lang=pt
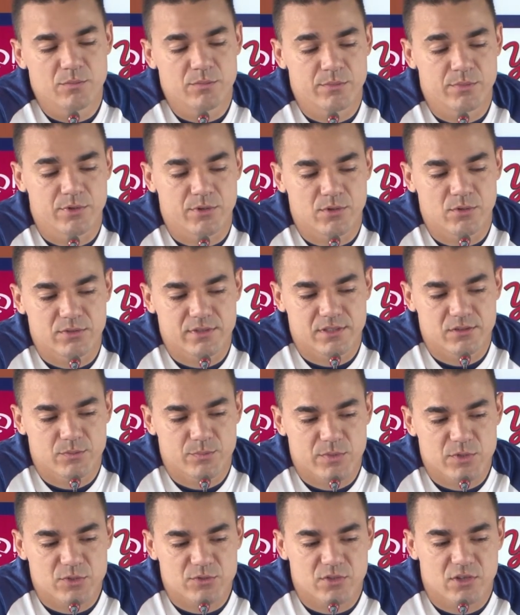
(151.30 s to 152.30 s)
por conta do
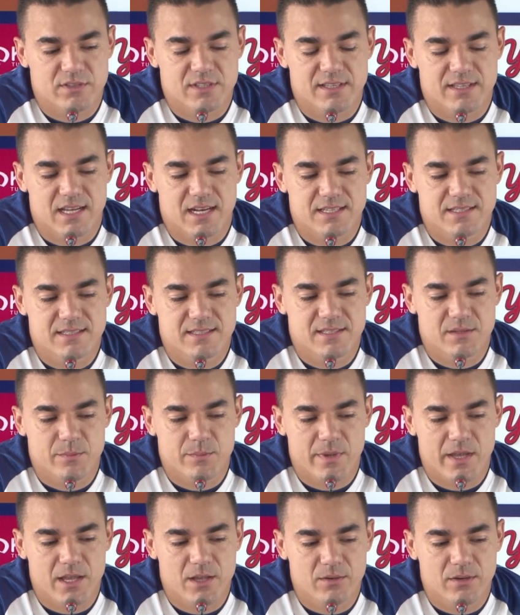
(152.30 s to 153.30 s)
pessoal da análise de
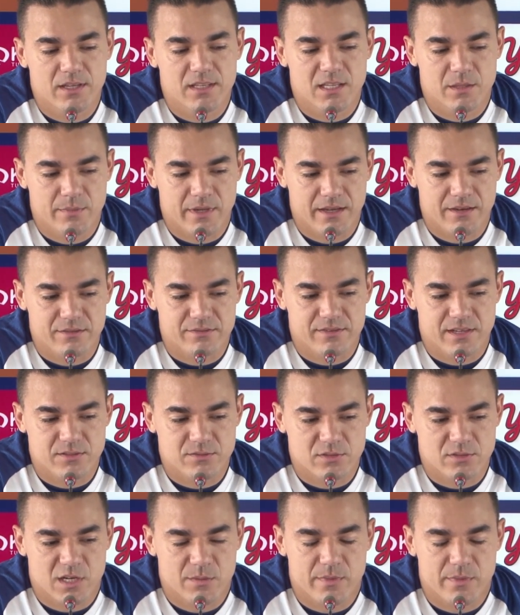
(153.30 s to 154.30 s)
desempenho, que também faz
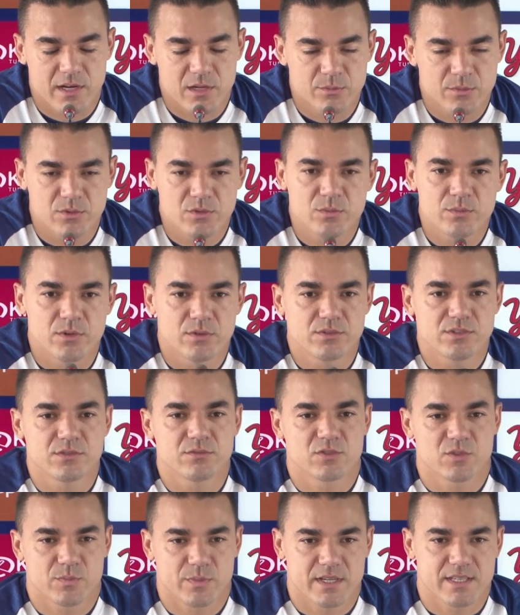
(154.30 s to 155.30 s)
um trabalho muito bom de
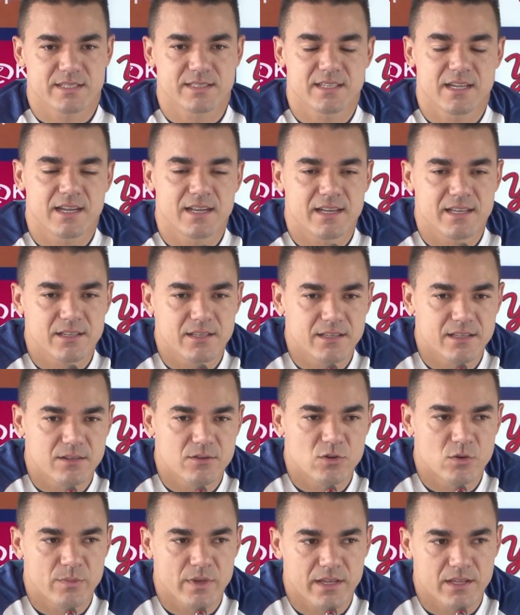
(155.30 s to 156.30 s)
nos passar aí
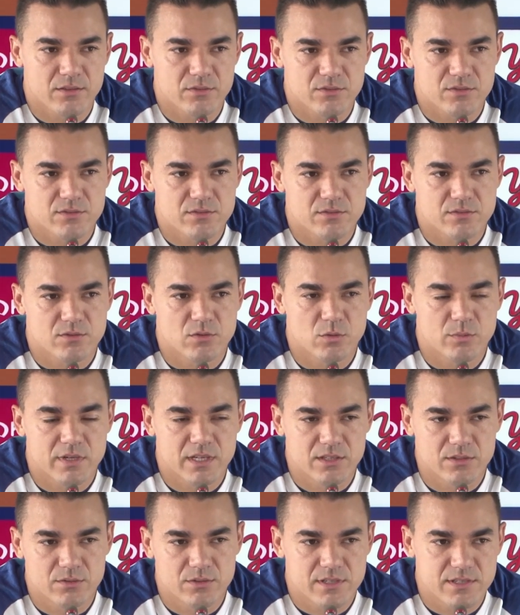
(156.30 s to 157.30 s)
como é que os
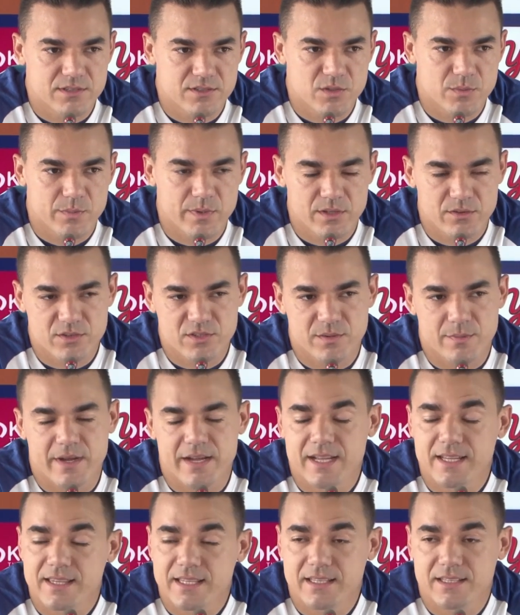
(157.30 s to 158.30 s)
cobradores de pênalti
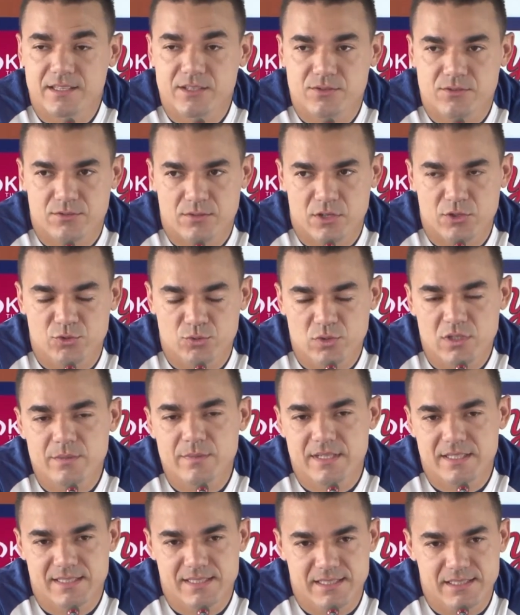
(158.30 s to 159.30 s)
batem. Isso ajuda
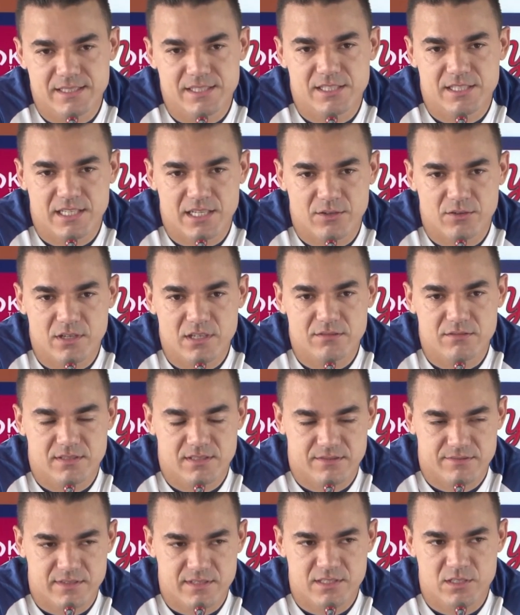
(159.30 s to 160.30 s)
bastante na hora
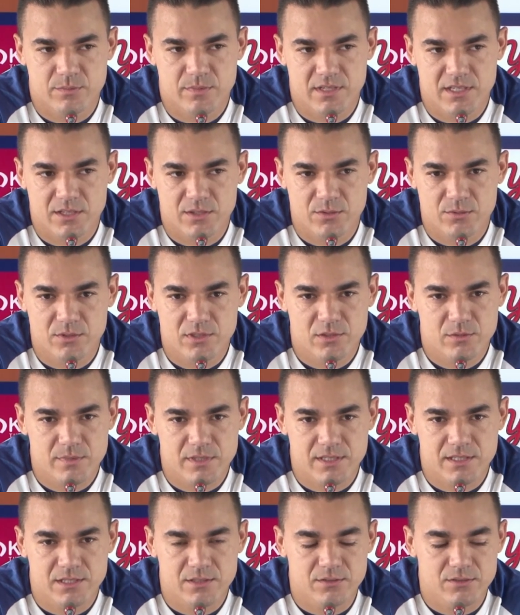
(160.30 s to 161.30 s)
você fazer uma leitura do
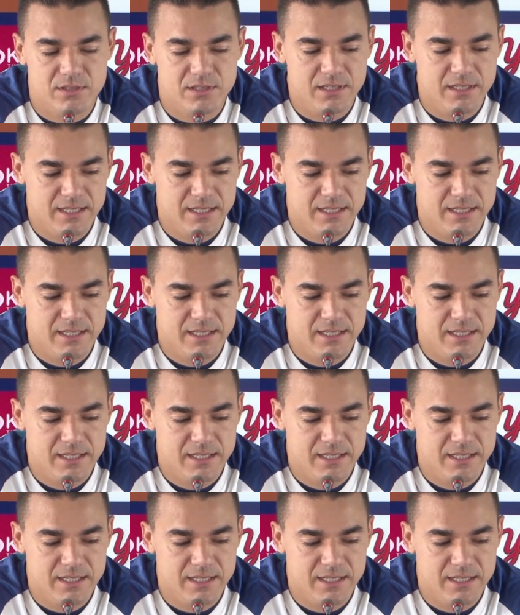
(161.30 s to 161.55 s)
batedor.